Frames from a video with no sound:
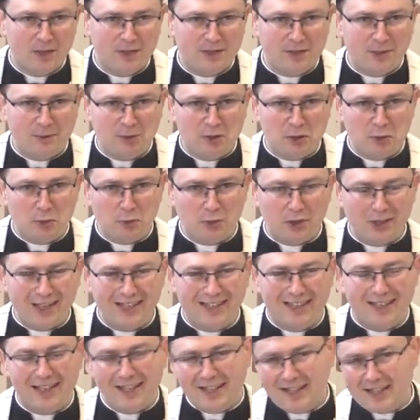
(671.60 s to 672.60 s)
działają
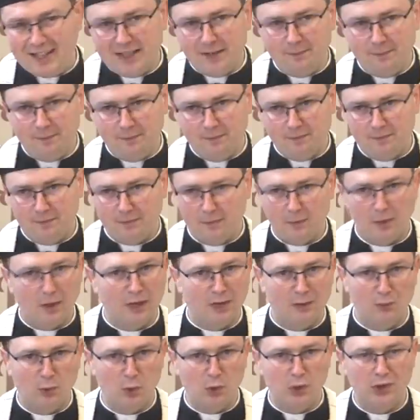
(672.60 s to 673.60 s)
idee
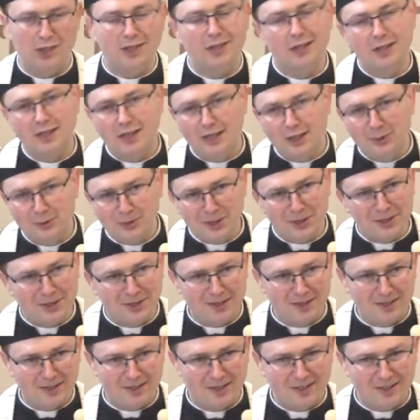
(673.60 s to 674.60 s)
albo ideały.
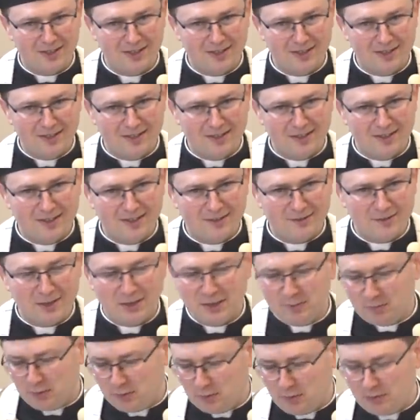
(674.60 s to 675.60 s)
W
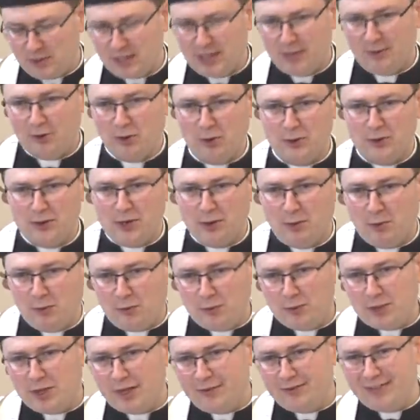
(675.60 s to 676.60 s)
ten sposób działa,
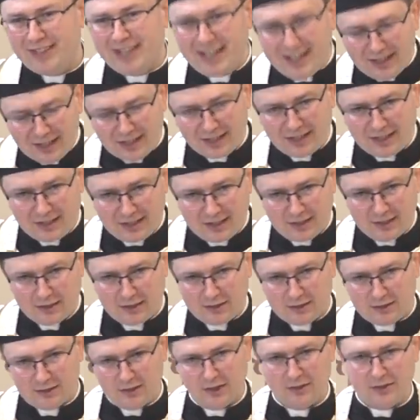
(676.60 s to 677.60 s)
oddziałuje wiara
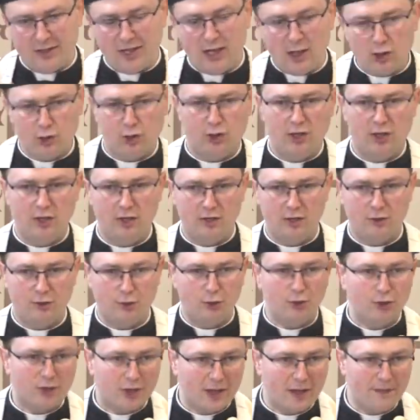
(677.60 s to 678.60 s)
na nasze
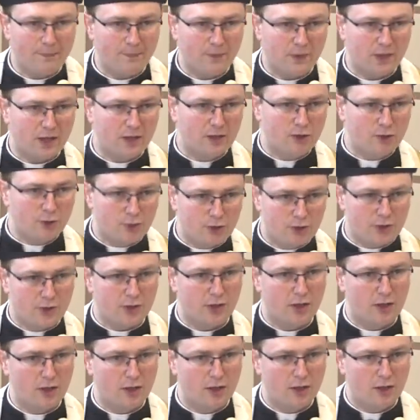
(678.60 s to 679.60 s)
konkretne
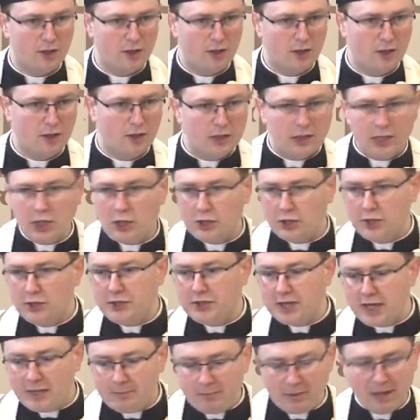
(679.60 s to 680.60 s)
życie. I
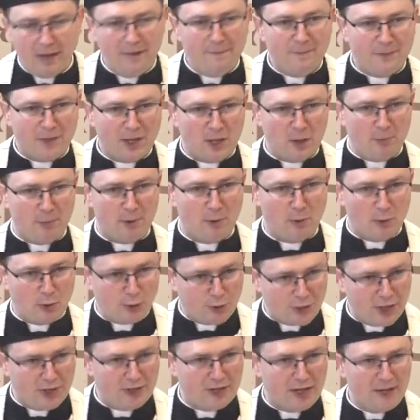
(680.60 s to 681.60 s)
jeśli nie ma tego
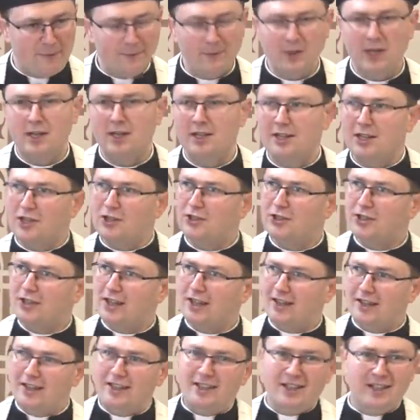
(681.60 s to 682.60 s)
połączenia, jeśli
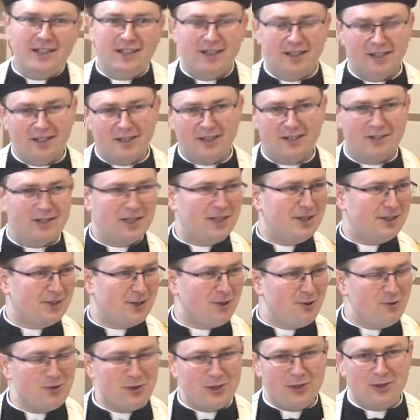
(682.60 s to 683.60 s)
ja chcę
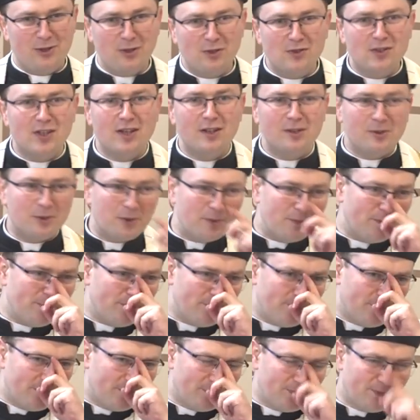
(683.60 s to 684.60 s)
dążyć do celu,
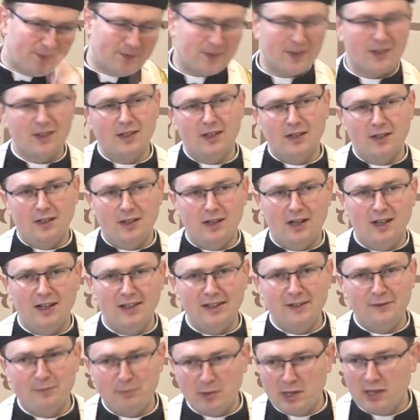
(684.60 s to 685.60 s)

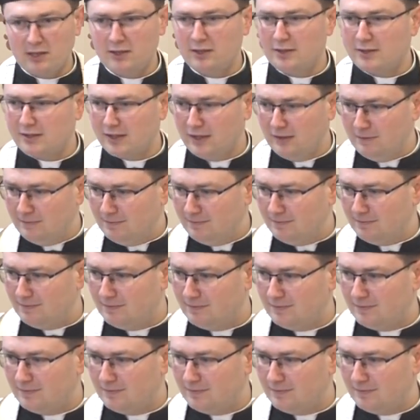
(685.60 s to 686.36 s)
ale w praktyce